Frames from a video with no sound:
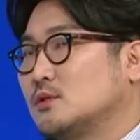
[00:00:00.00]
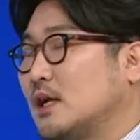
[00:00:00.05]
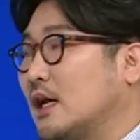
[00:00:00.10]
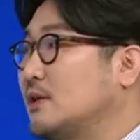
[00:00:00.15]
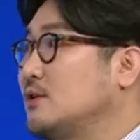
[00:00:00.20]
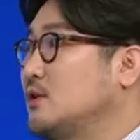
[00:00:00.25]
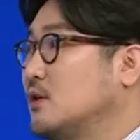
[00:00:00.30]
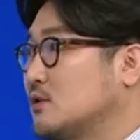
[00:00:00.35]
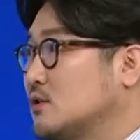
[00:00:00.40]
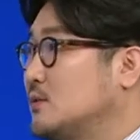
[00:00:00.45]
이제
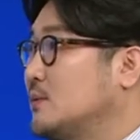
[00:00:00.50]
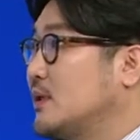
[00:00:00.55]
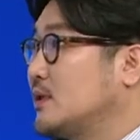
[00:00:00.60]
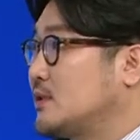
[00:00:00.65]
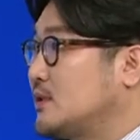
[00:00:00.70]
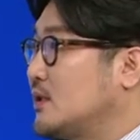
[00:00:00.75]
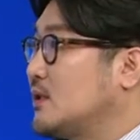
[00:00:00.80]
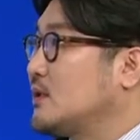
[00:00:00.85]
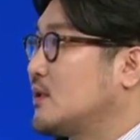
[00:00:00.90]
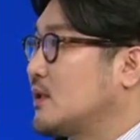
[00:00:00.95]
한여름에
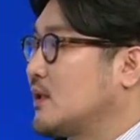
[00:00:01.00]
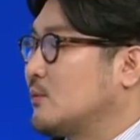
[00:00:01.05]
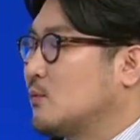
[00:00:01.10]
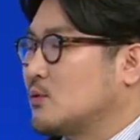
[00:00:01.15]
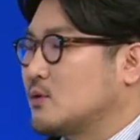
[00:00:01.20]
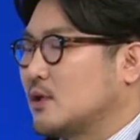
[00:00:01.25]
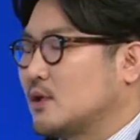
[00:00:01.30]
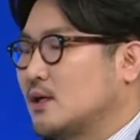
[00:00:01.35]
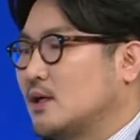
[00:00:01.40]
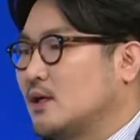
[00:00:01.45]
진행되다
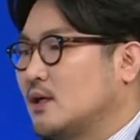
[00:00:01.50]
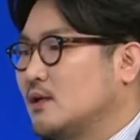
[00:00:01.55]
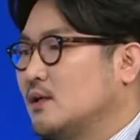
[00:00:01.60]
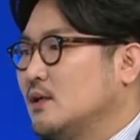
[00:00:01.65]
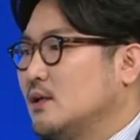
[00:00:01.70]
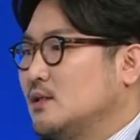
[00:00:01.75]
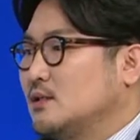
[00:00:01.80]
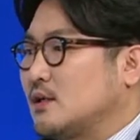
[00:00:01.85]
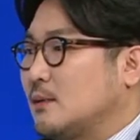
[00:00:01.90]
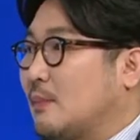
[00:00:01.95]
보니까
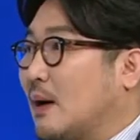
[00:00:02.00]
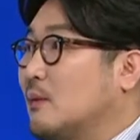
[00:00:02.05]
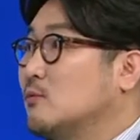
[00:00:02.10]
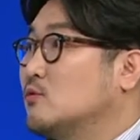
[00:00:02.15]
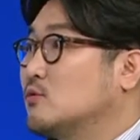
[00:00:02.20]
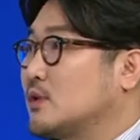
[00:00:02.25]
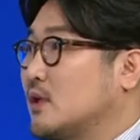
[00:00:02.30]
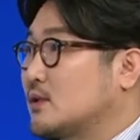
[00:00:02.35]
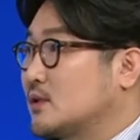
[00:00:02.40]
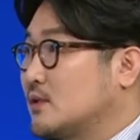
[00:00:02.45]

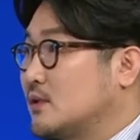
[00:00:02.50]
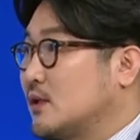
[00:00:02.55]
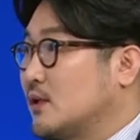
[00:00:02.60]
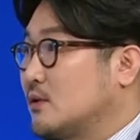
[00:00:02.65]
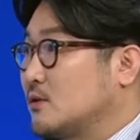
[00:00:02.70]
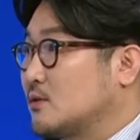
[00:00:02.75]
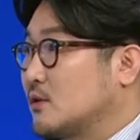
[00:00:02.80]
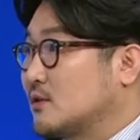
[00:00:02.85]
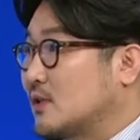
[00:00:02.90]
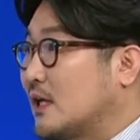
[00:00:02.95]
방문객들의
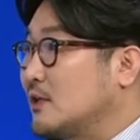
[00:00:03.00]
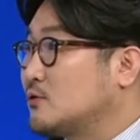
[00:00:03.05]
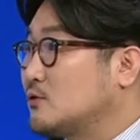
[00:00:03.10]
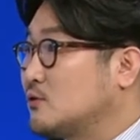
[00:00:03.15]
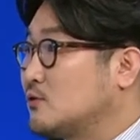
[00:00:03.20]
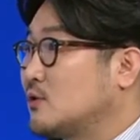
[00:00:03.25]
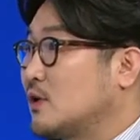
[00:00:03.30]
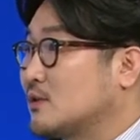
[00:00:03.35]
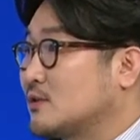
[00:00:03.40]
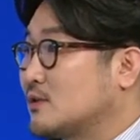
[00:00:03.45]
어떤
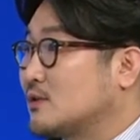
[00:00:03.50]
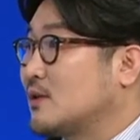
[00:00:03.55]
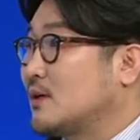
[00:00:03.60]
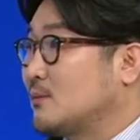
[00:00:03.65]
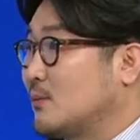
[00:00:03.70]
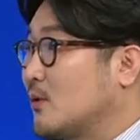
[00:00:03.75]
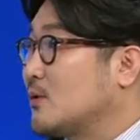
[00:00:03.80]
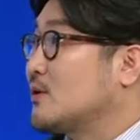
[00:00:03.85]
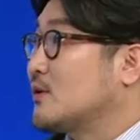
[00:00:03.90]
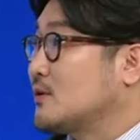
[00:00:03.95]

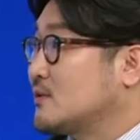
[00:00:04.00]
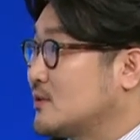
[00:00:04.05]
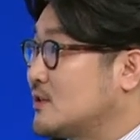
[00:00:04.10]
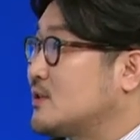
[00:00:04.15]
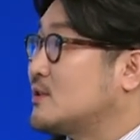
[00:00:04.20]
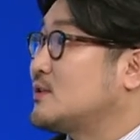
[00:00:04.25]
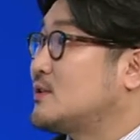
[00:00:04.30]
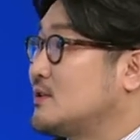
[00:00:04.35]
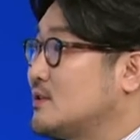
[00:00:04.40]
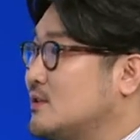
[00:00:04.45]
탈수라든가 뭐 이런 음.
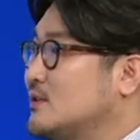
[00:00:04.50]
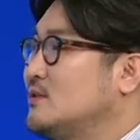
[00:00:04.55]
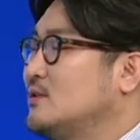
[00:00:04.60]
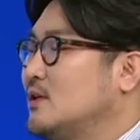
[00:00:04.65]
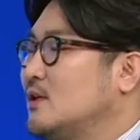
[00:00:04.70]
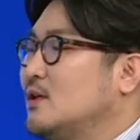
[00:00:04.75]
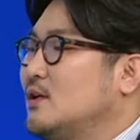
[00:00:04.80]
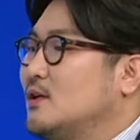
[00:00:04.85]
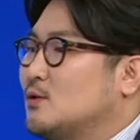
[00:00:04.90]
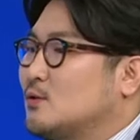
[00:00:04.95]
지치는 음.
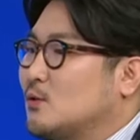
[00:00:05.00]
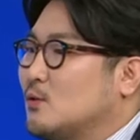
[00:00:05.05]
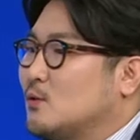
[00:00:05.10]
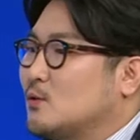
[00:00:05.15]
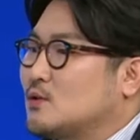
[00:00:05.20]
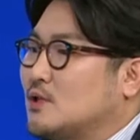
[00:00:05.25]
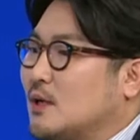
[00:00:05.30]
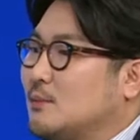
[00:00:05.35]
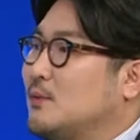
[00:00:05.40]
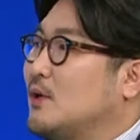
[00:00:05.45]

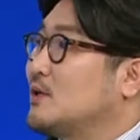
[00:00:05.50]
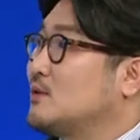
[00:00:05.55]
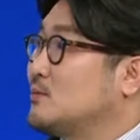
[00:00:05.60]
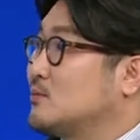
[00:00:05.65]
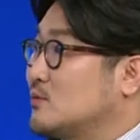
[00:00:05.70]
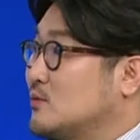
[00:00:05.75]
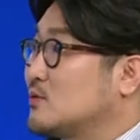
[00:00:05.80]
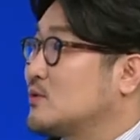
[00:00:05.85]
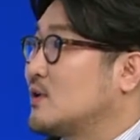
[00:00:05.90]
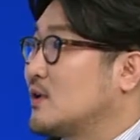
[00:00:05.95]
또
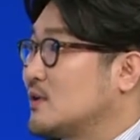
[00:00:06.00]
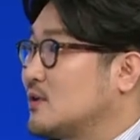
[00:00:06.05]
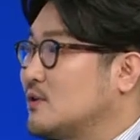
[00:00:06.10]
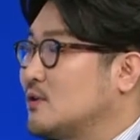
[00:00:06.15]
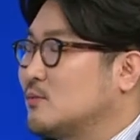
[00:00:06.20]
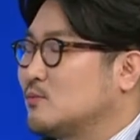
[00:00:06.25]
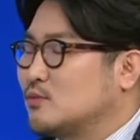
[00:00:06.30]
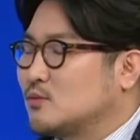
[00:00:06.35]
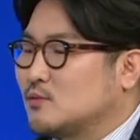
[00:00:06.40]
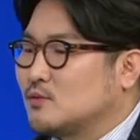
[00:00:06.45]
참여하는 분들의
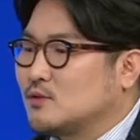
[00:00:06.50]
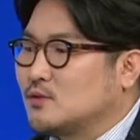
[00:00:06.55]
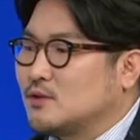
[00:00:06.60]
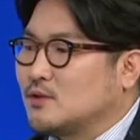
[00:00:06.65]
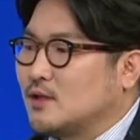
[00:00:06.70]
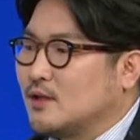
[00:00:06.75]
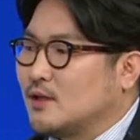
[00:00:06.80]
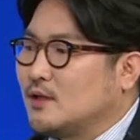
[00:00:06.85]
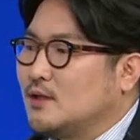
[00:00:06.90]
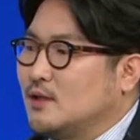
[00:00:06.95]
이런
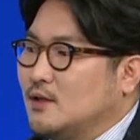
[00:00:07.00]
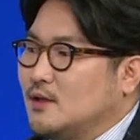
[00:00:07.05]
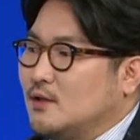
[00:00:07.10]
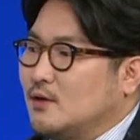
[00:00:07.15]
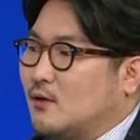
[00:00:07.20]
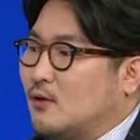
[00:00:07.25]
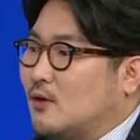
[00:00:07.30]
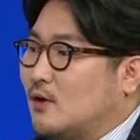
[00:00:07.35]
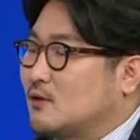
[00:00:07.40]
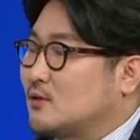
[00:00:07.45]
부분들이
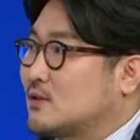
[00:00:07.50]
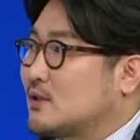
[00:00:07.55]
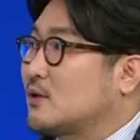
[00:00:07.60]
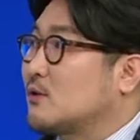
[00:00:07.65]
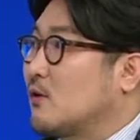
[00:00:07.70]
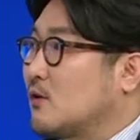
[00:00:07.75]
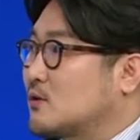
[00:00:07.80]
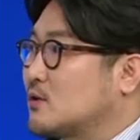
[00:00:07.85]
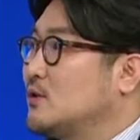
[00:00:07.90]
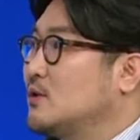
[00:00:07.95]
어, 일단
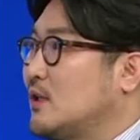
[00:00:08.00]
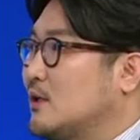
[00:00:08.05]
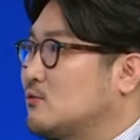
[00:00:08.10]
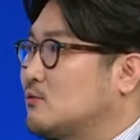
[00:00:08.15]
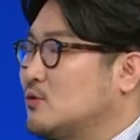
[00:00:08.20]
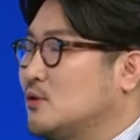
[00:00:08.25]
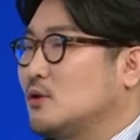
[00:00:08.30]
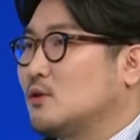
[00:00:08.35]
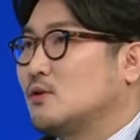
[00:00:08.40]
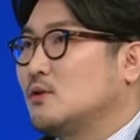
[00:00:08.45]
걱정이
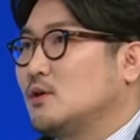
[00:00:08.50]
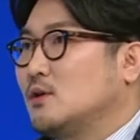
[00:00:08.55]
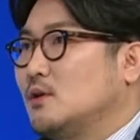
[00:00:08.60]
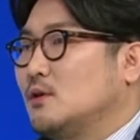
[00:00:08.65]
되고요.